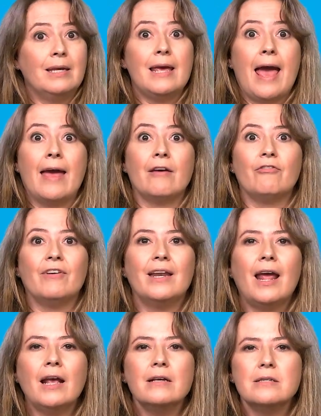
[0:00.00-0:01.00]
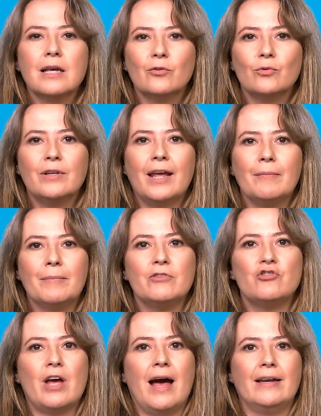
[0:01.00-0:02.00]
que é referência no tema
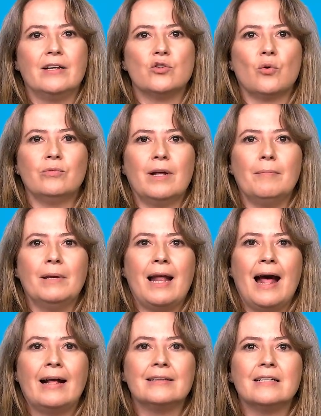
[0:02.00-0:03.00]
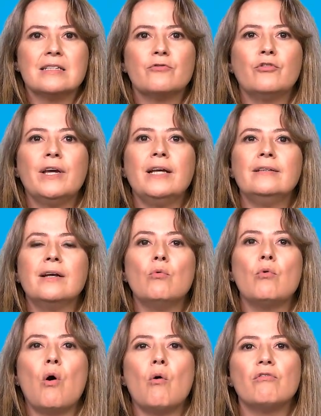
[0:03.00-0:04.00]
de áreas contaminadas, foi
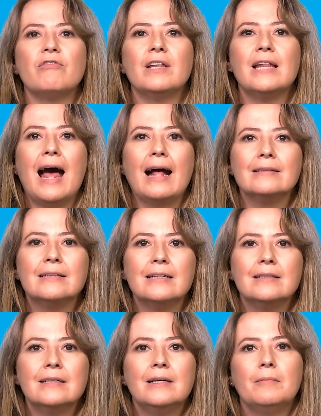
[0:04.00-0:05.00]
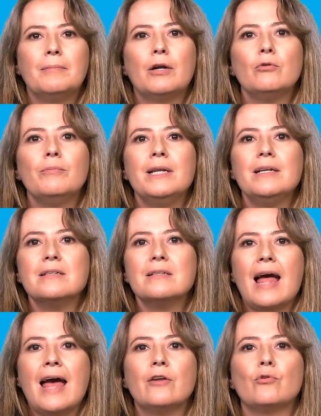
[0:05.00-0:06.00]
então convidada pelo
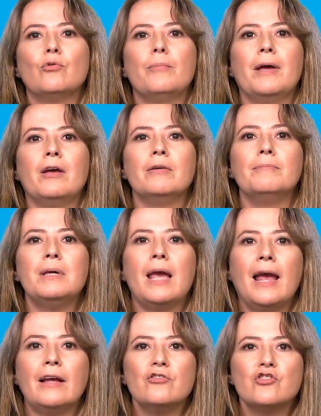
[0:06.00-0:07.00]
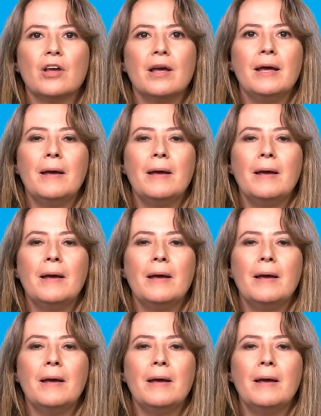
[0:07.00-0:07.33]
Ministério do Meio Ambiente